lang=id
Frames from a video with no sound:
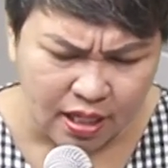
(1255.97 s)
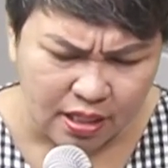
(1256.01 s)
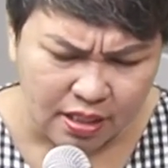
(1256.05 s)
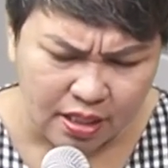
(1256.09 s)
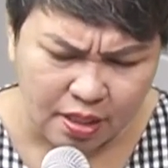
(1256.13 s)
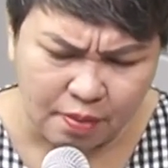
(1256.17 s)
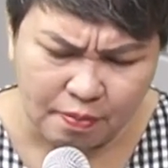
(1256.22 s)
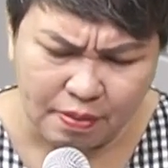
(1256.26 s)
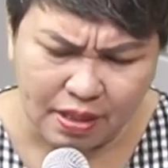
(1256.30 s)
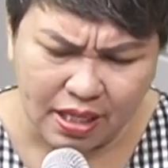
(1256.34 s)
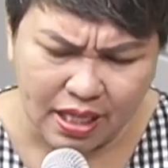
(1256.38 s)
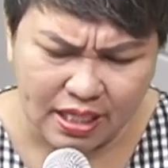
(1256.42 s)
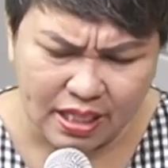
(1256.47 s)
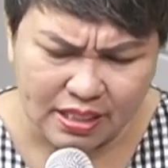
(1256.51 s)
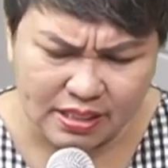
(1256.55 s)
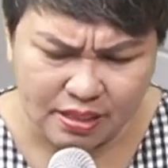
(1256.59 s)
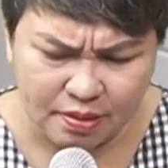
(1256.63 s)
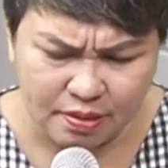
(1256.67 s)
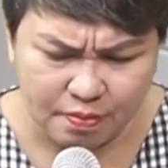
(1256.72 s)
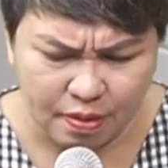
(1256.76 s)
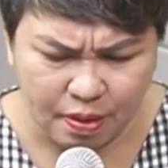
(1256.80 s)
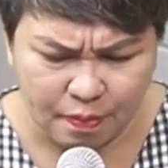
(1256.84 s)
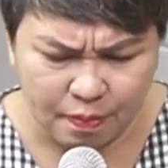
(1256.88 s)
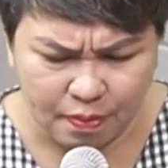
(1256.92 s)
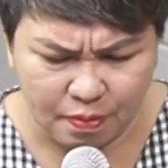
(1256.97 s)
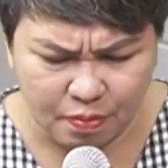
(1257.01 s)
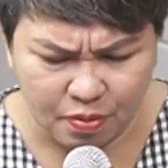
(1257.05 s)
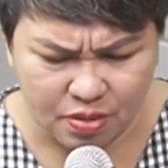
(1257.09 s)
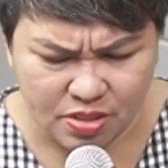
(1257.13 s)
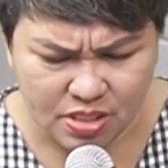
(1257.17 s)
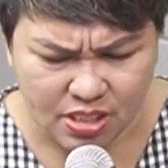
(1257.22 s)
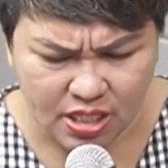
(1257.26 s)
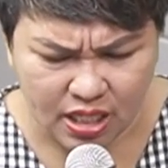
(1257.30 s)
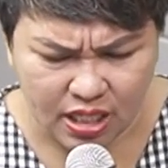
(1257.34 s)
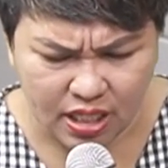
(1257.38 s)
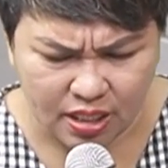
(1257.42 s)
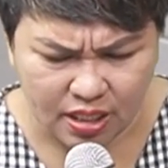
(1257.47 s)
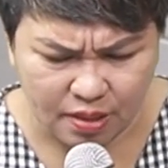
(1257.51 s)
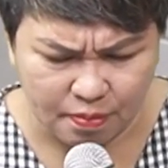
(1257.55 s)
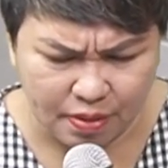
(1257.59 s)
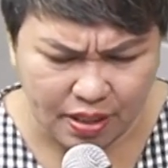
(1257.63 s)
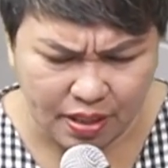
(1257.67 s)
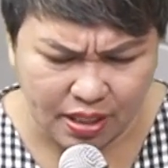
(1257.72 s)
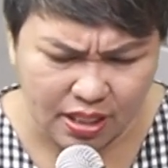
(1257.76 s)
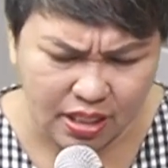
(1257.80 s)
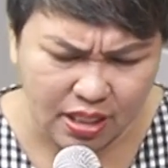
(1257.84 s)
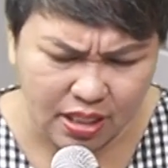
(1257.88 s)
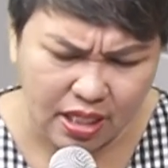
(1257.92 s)
Terima kasih Bapak buat segala
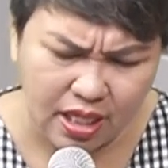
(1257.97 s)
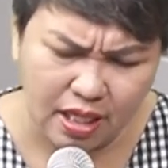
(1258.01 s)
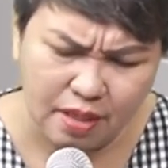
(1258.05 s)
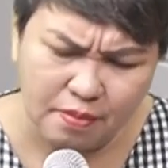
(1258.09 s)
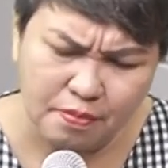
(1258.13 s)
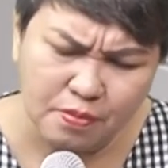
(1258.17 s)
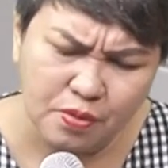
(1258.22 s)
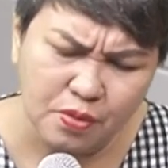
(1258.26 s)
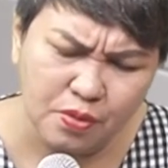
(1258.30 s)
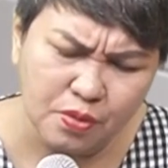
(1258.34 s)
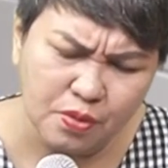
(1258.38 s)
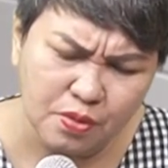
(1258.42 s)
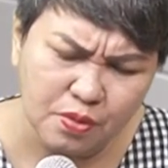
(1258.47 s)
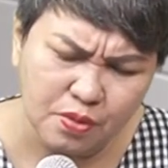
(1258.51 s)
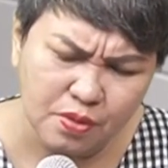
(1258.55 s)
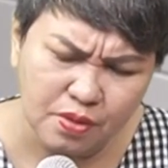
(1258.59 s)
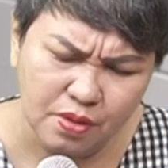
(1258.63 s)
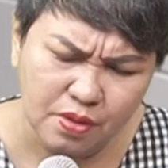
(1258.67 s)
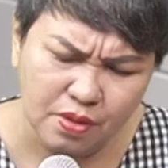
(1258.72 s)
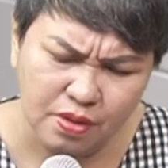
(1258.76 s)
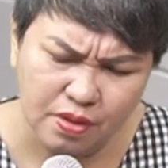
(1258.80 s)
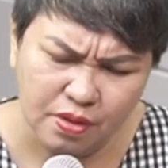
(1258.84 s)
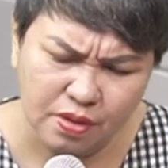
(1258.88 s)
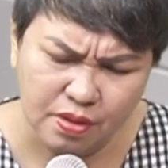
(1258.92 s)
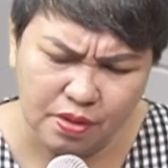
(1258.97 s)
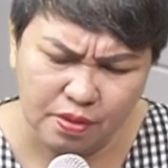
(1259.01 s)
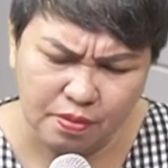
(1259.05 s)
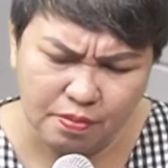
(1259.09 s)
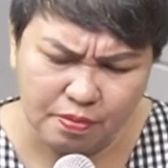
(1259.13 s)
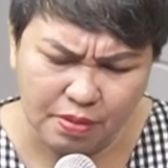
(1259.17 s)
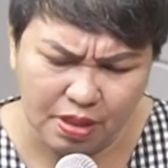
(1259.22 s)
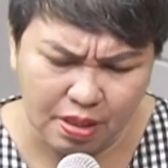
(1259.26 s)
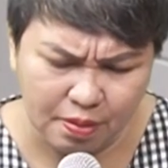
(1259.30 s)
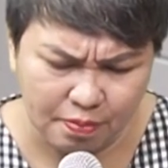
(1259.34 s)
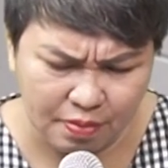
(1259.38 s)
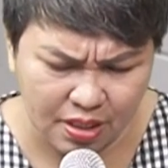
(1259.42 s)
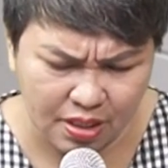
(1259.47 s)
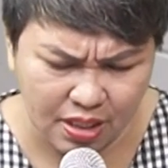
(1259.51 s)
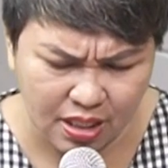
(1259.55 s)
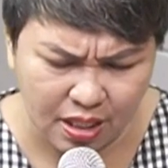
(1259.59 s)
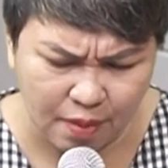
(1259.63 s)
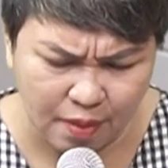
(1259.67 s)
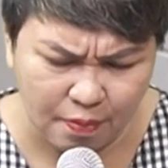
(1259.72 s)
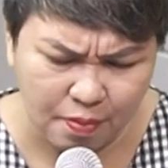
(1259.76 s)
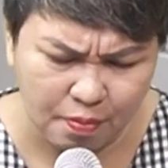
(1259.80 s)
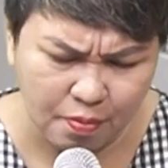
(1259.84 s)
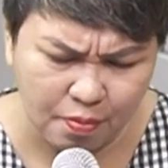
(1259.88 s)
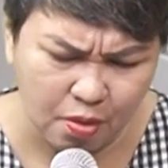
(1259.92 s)
kebaikanmu. Malam ini
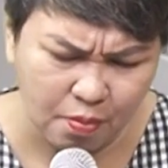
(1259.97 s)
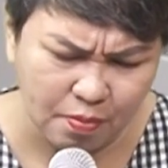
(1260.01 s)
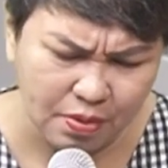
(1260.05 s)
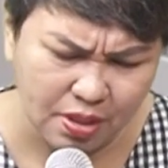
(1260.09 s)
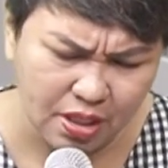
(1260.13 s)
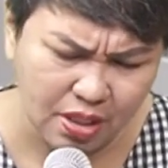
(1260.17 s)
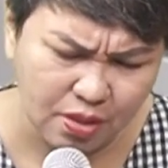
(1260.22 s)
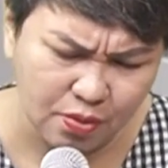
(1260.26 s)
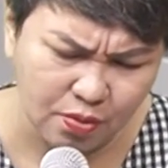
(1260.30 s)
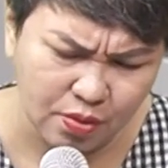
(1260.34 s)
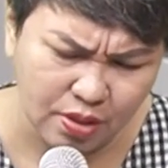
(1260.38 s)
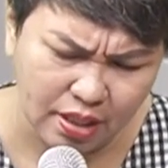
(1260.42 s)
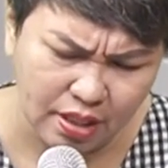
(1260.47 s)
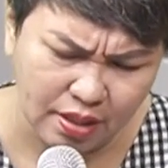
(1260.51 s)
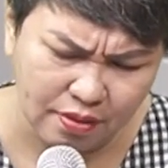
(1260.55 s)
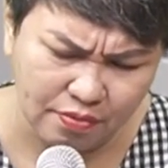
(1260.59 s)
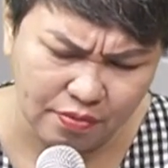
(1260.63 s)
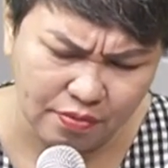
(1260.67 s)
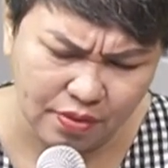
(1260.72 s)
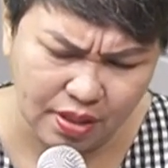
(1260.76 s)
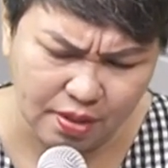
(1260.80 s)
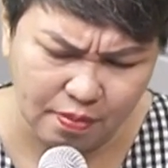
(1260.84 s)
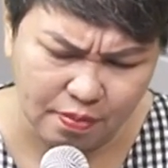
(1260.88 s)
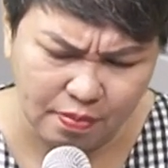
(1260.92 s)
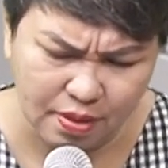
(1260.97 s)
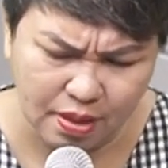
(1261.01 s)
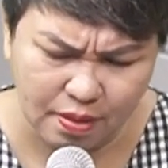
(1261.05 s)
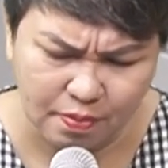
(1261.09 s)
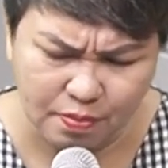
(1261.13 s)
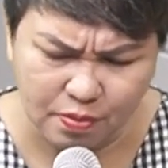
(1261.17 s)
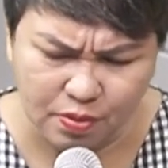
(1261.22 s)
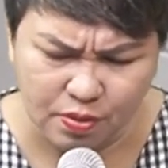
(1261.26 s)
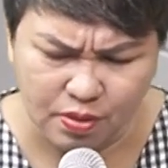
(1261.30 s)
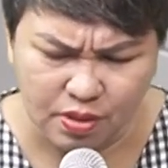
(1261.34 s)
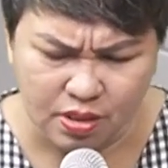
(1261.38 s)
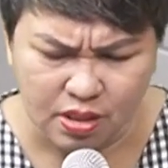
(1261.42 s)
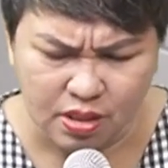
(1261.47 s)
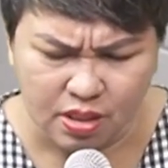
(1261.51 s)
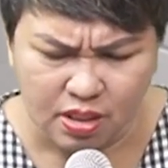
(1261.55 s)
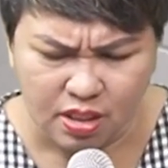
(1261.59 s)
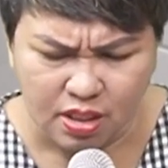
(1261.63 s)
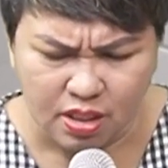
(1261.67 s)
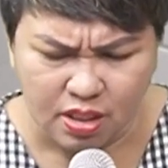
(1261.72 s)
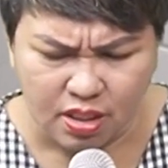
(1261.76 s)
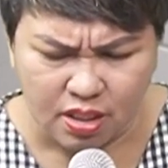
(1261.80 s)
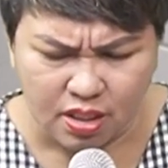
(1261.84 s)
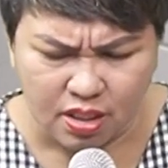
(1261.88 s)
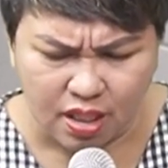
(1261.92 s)
kami mau merenungkan firmanmu.
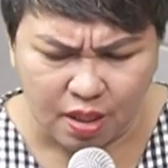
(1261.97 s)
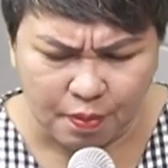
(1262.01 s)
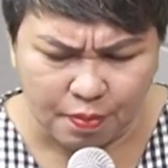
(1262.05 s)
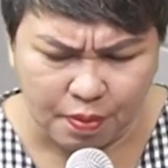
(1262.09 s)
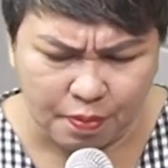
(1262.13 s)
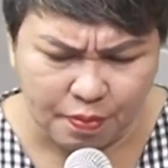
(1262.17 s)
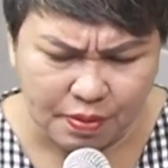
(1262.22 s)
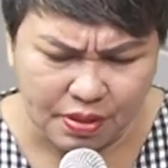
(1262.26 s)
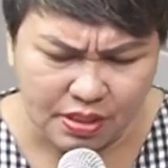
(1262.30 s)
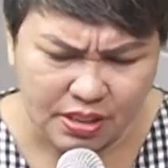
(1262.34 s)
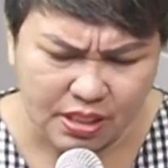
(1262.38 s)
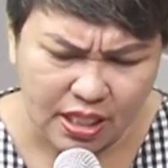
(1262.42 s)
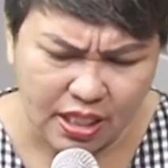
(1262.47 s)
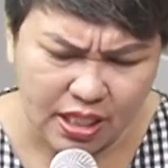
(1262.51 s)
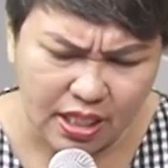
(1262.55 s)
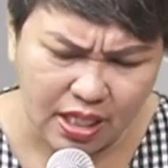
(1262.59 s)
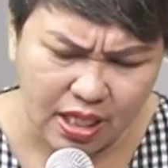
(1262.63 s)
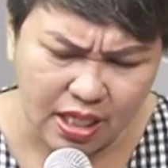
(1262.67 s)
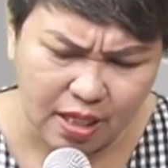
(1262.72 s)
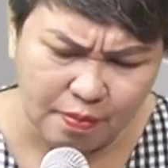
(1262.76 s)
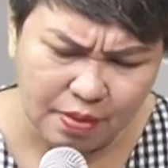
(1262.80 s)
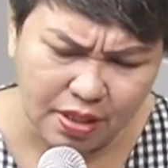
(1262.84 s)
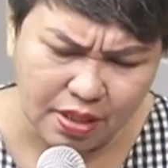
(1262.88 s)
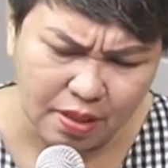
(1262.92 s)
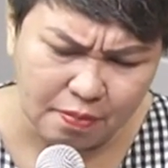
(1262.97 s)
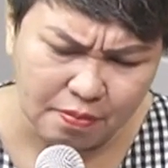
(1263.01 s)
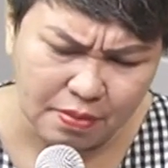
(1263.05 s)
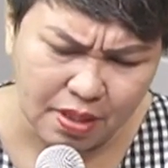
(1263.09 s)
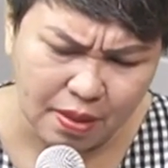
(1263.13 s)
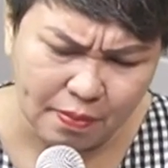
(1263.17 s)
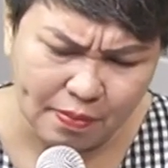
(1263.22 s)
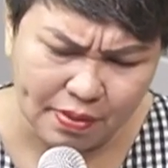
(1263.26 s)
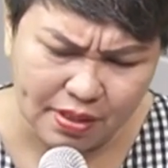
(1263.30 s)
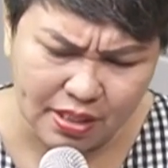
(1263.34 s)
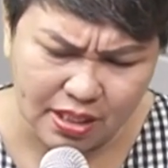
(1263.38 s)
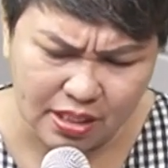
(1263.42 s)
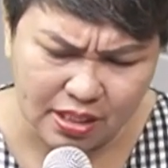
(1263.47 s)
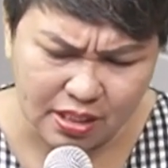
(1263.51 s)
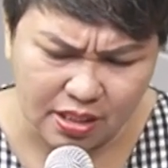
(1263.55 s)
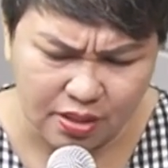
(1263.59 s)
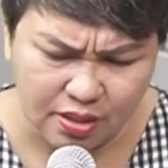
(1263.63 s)
Kami percaya kami akan mendapatkan